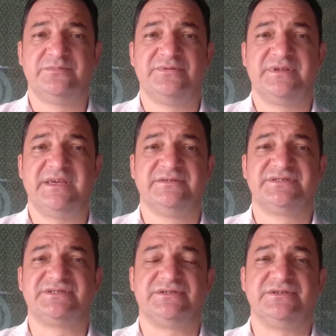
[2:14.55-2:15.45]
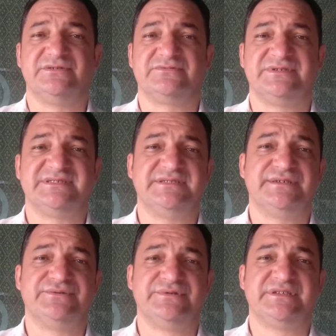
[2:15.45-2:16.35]
Porque o sonho com
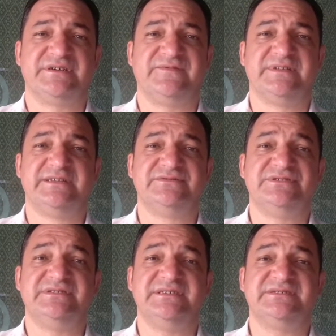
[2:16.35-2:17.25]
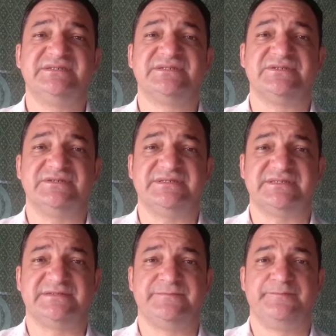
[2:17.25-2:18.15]
assinatura está falando de
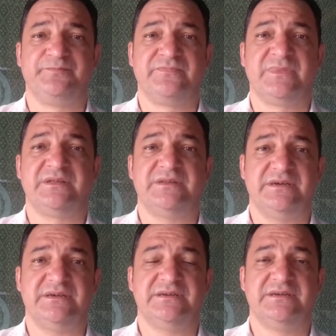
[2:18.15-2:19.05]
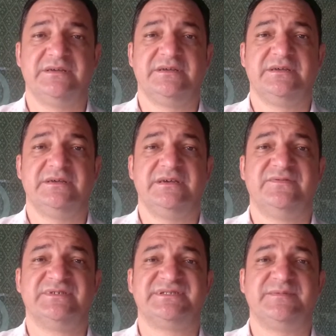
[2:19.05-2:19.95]
decisões, né? e
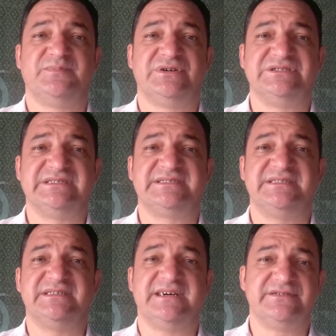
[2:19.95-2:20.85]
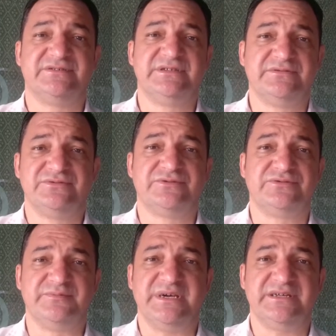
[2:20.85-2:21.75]
você pode assinar ou não
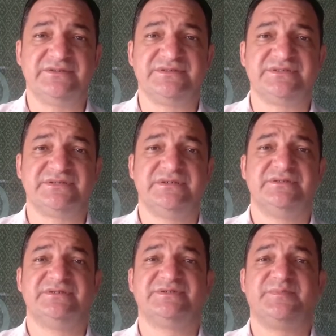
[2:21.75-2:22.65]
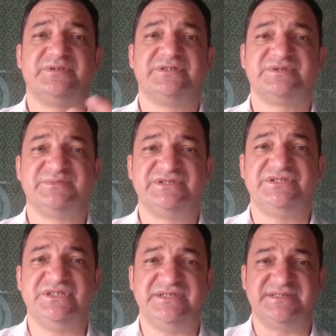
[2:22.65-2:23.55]
documentos nos próximos
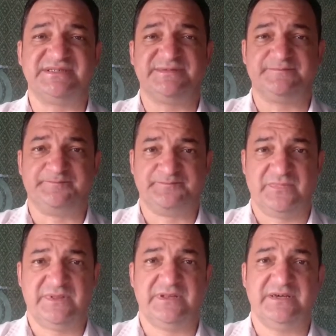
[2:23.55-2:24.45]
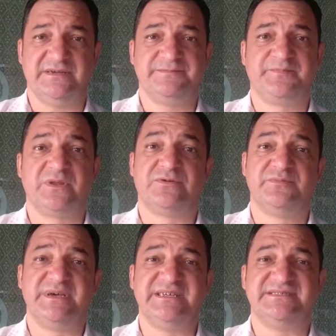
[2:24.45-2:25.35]
dias, né? Ou
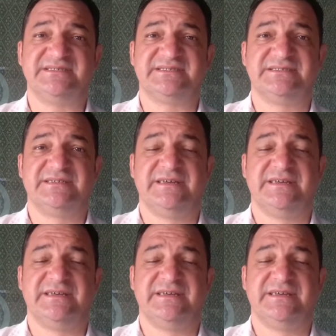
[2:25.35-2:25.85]
meses.